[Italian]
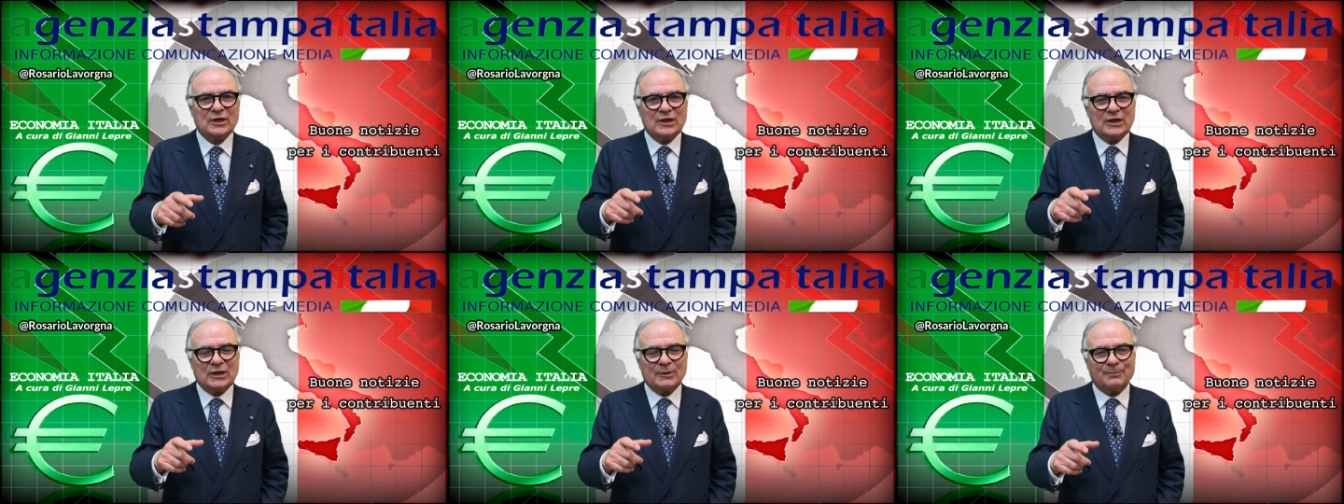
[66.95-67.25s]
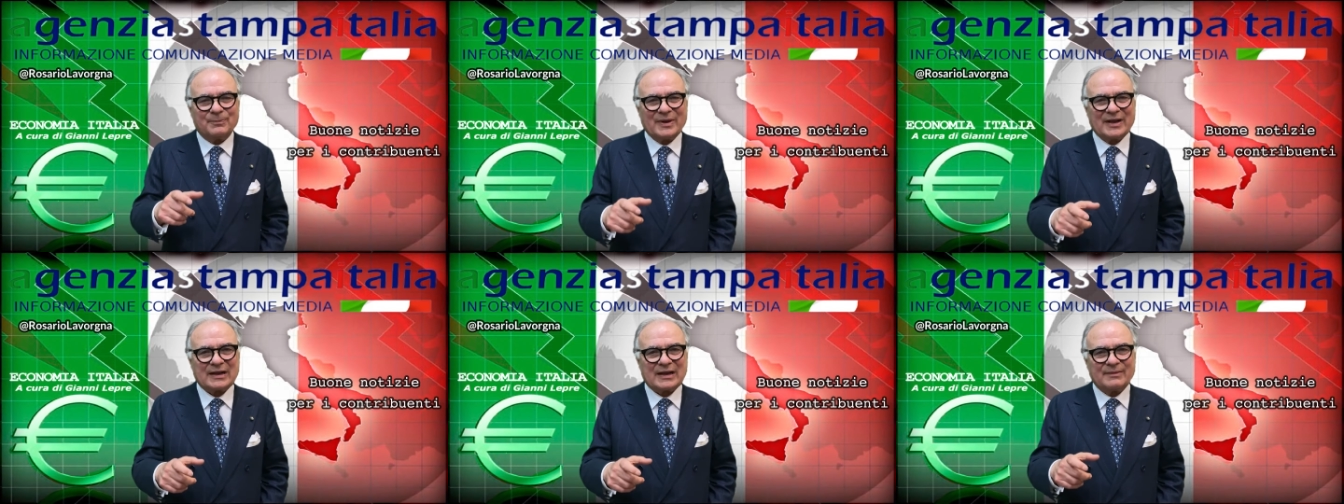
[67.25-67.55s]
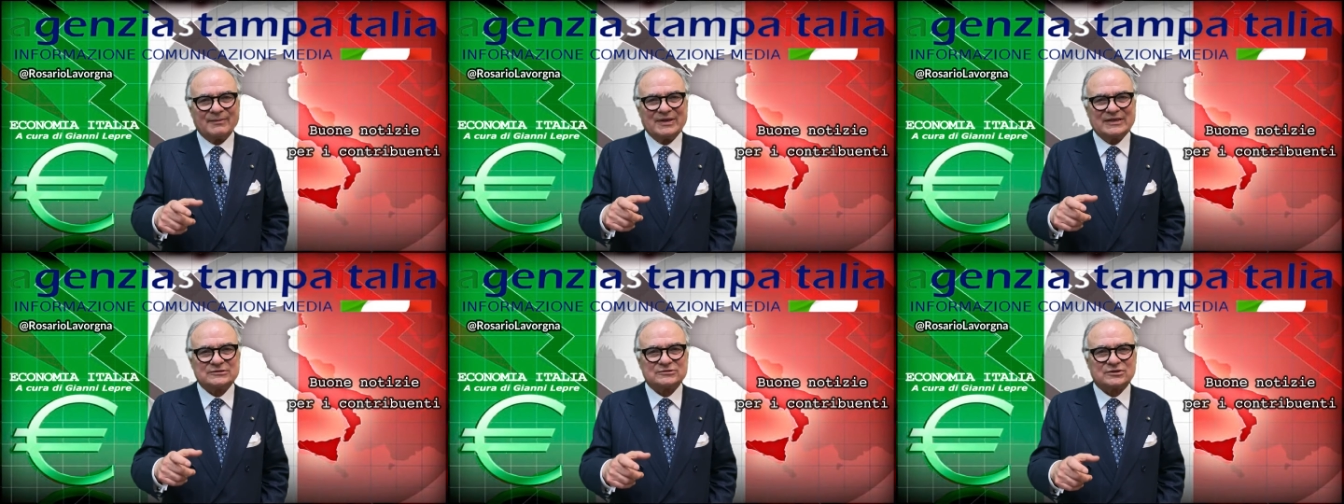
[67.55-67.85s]
il
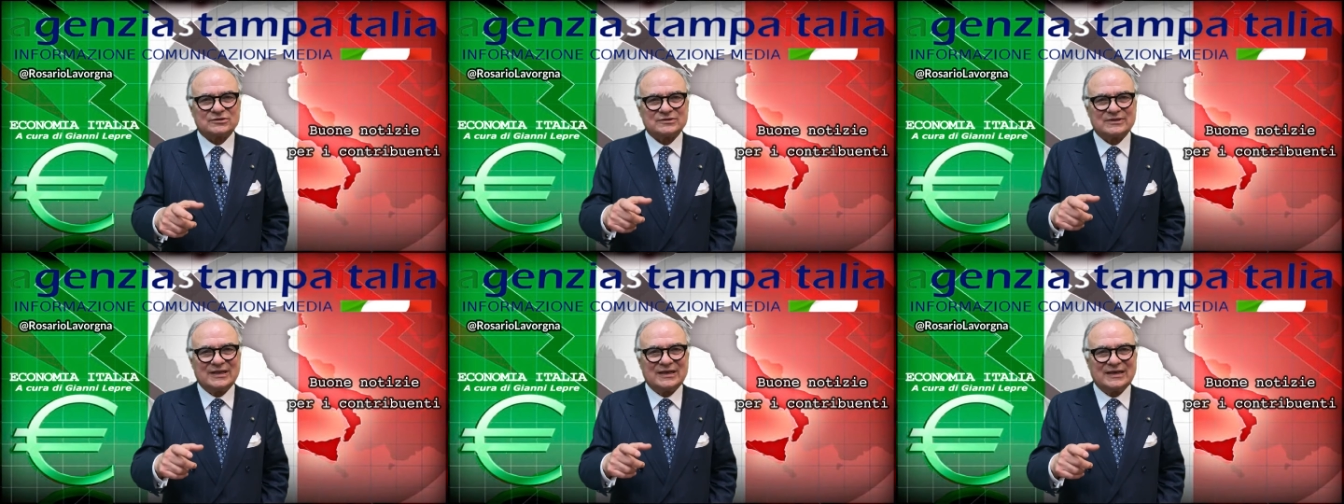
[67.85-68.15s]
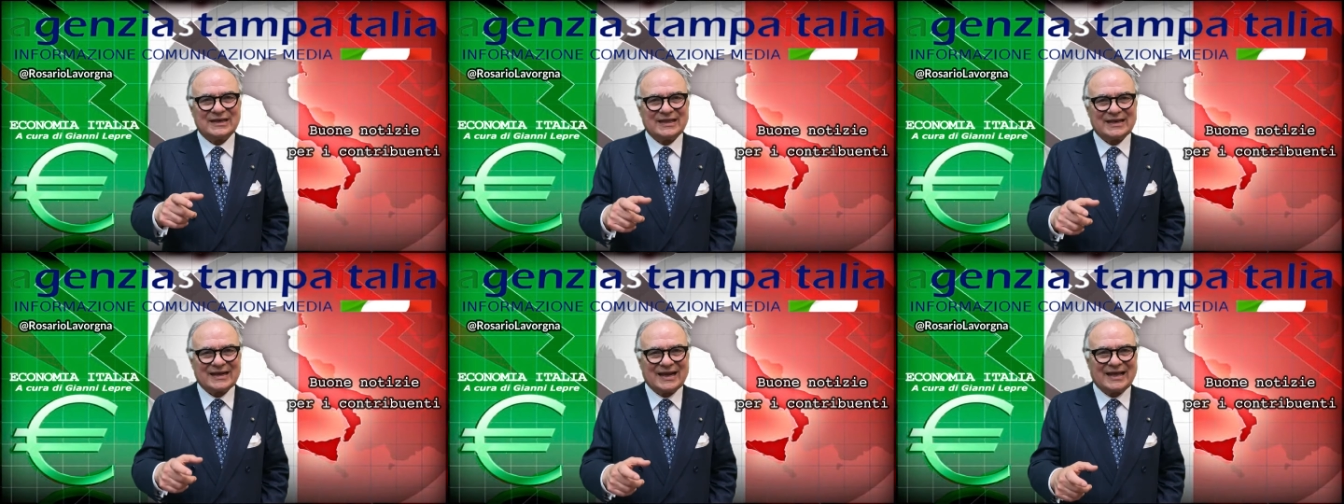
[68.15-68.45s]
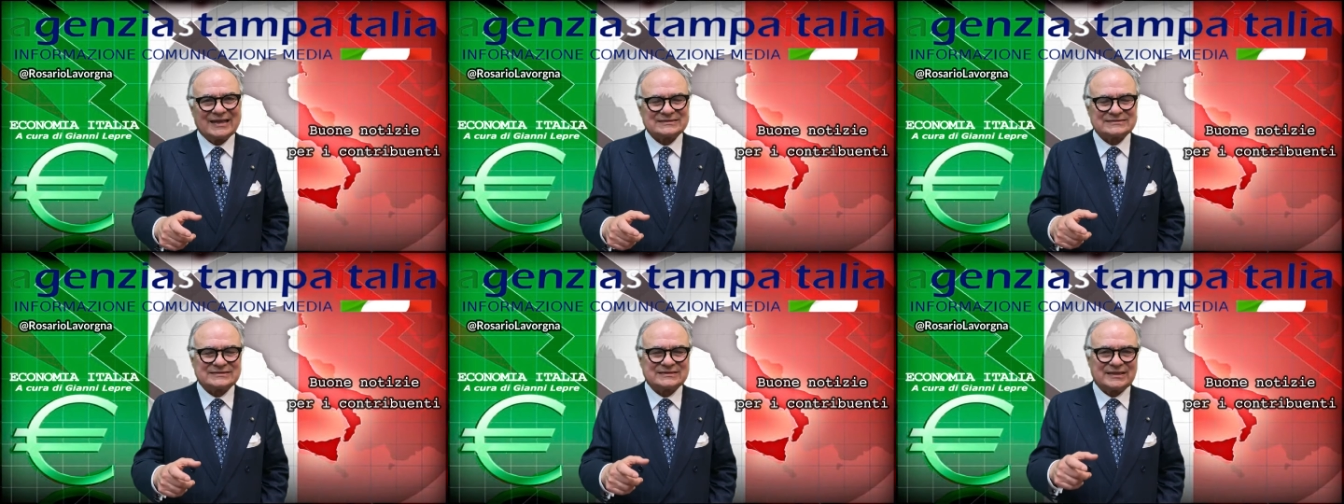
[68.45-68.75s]
pagamento delle
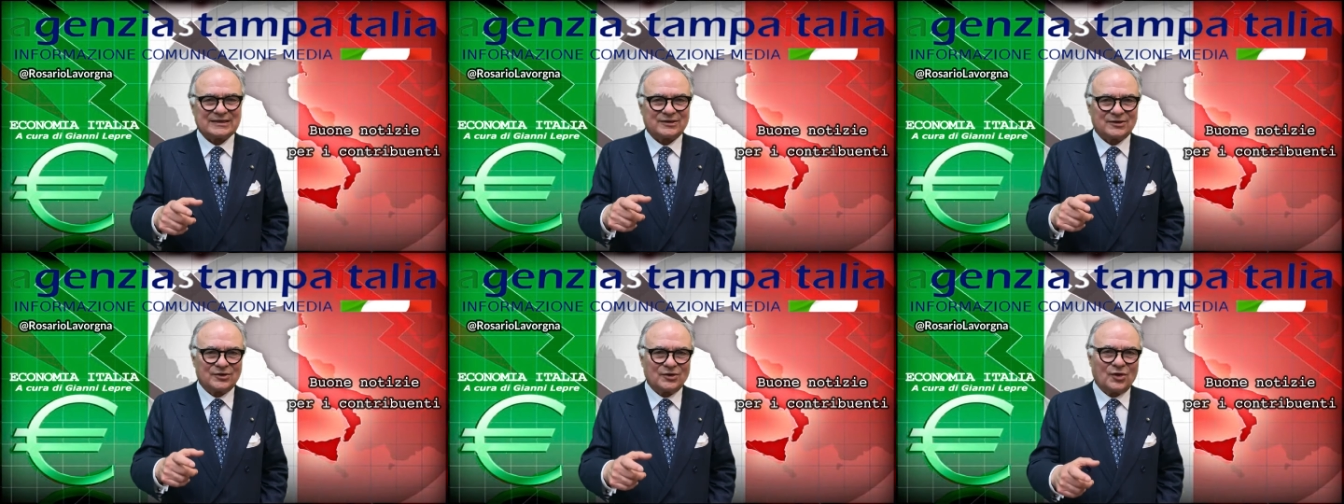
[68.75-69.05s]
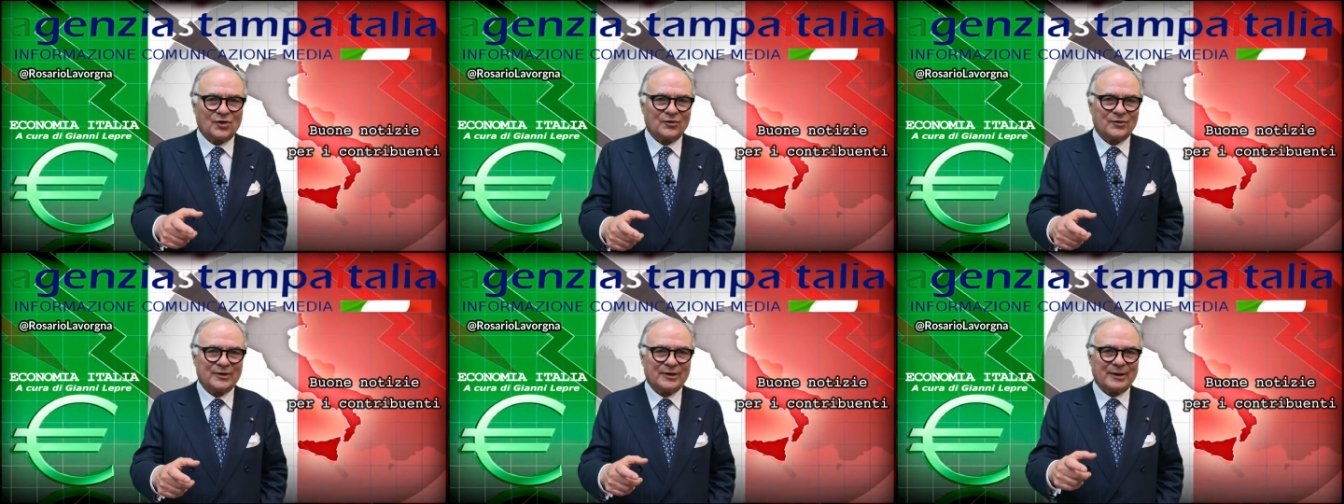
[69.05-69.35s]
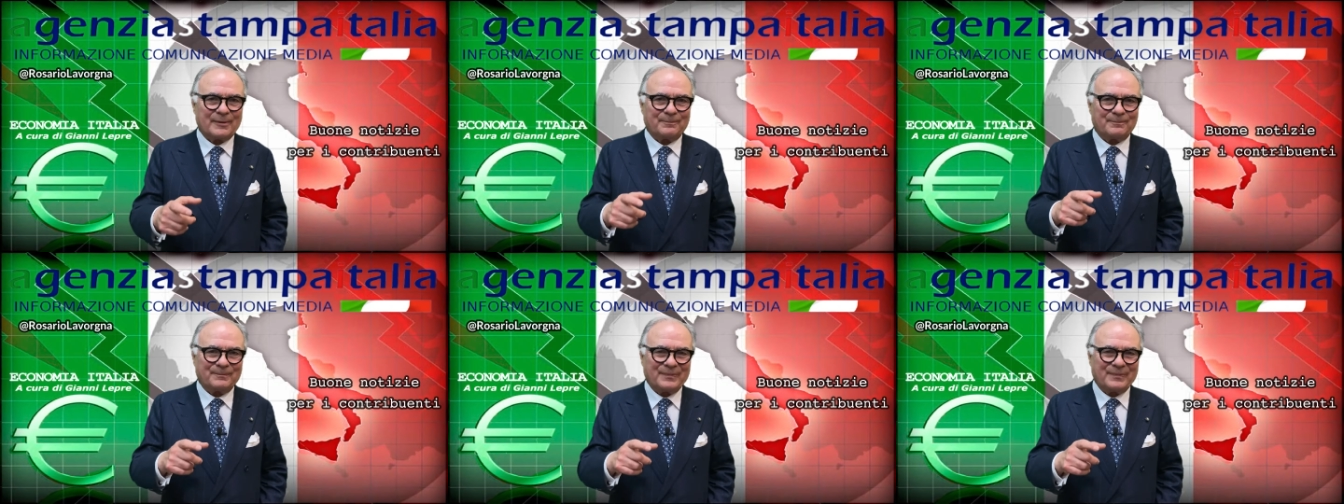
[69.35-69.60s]
rate non